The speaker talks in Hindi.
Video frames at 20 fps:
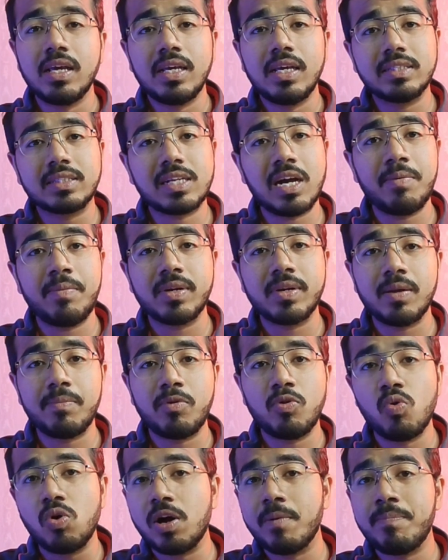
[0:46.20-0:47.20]
इसका मतलब
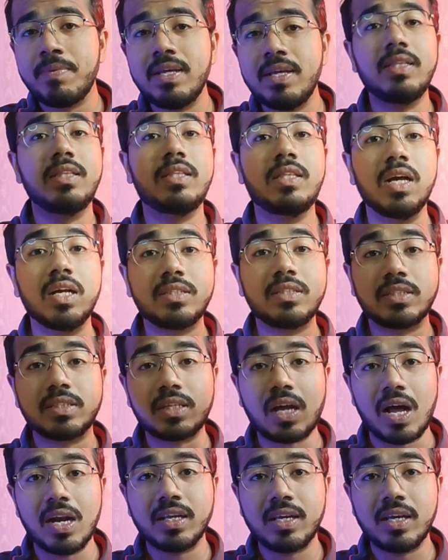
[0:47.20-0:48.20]
लोग अपनी दस
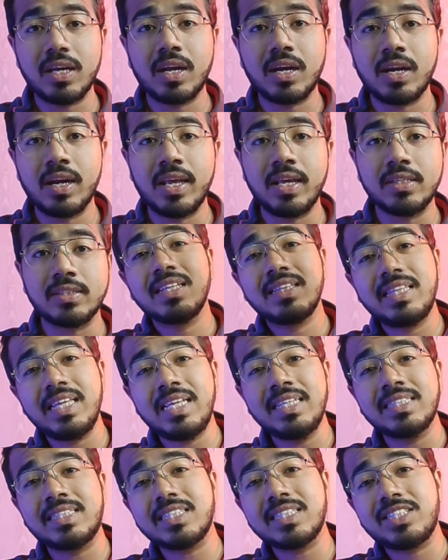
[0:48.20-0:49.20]
साल की अर्निंग
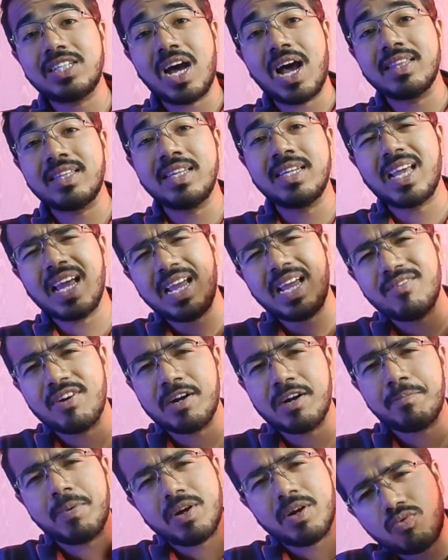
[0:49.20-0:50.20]
तीन से चार दिन के
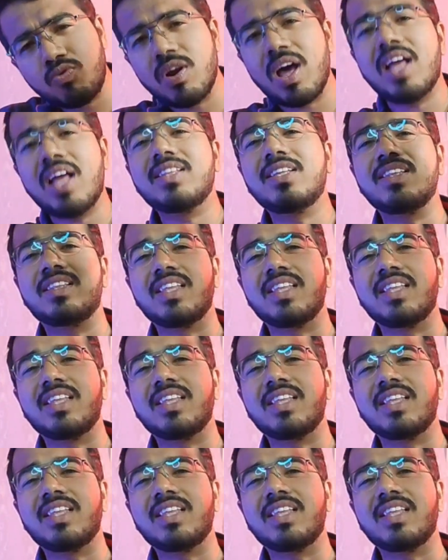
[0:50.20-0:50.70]
इवेंट पर उड़ा देते